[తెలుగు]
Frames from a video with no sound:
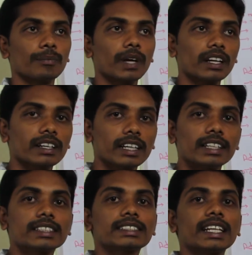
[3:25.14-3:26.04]
మన
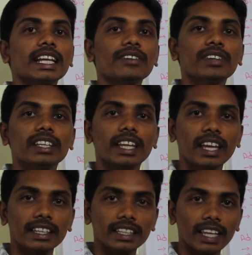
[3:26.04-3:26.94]
క్లిక్స్ అనేవి
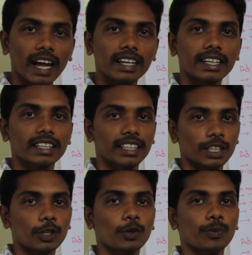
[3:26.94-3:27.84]
ఏది యాడ్కి అయితే
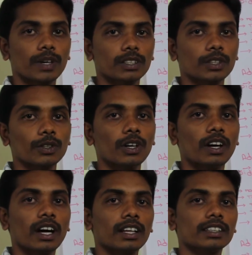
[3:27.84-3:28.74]
ఎక్కువ పడుతుందో
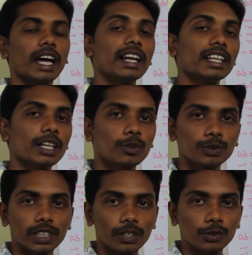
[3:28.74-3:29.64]
దాన్ని
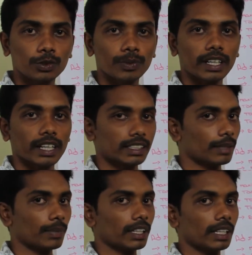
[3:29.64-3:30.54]
ఎక్కువ సార్లు చూపియండి అని
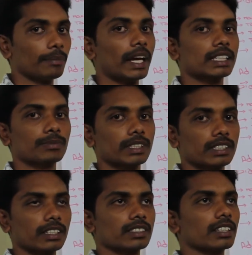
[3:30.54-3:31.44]
చెప్పడాన్ని మ్యాక్సిమైజ్
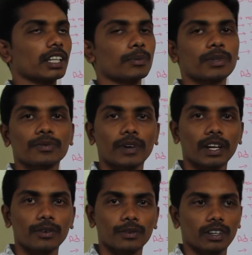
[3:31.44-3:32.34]
క్లిక్స్ అంటారు ఇప్పుడు
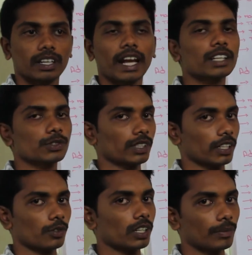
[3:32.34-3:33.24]
ఫైవ్ యాడ్స్
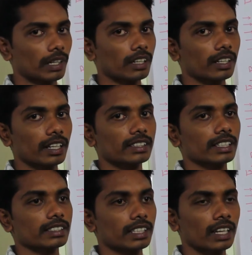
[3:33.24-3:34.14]
ఉన్నాయనుకోండి మనం క్రియేట్
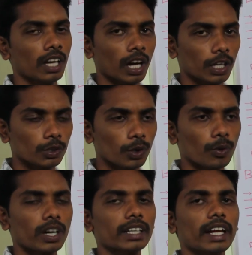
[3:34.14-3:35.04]
చేసినవి అందులో
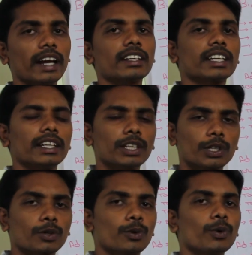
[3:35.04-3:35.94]
ఒక యాడ్కే
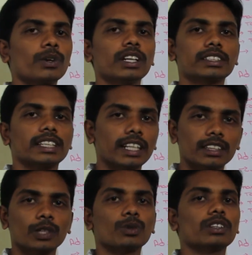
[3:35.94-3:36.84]
ఎక్కువ క్లిక్స్
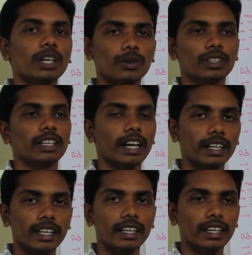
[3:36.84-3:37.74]
అనేది తగులుతూ ఉంది
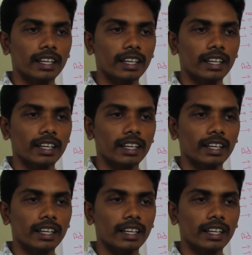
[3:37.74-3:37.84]
అంటే